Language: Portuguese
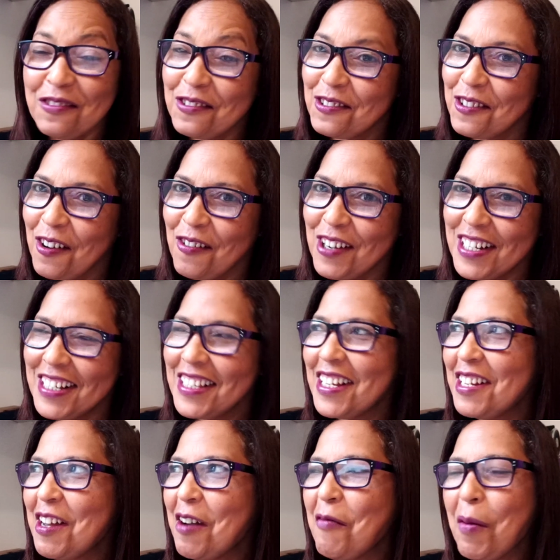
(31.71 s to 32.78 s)
Sol
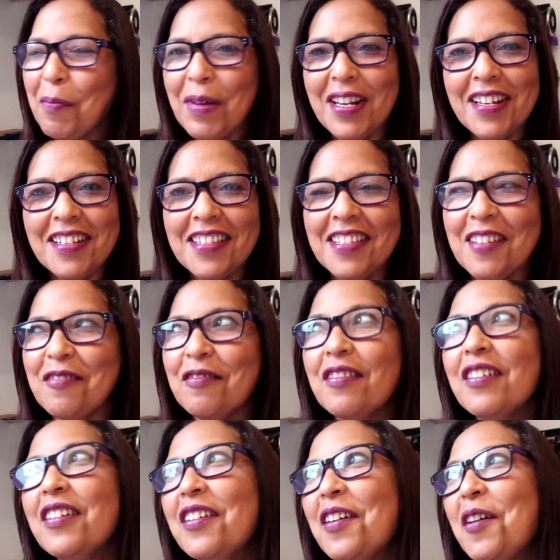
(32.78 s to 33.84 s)
ainda não apareceu,
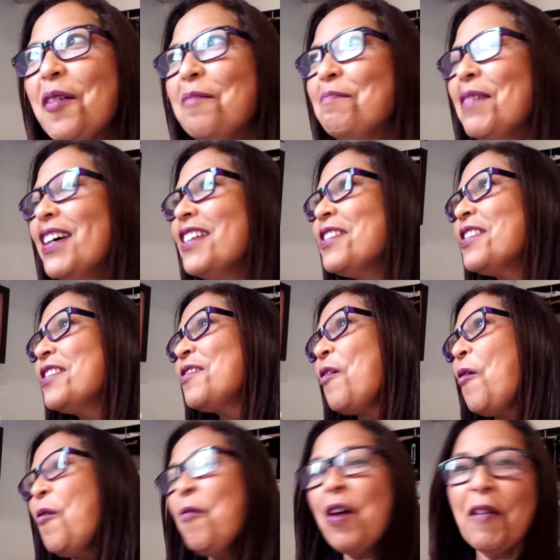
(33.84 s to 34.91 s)
mas
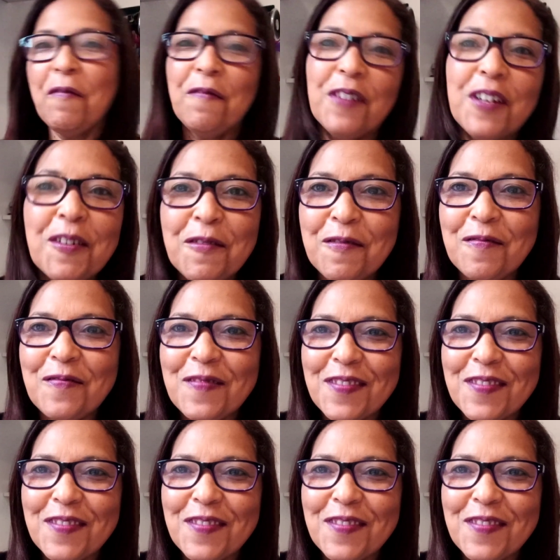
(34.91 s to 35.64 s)
ou é frio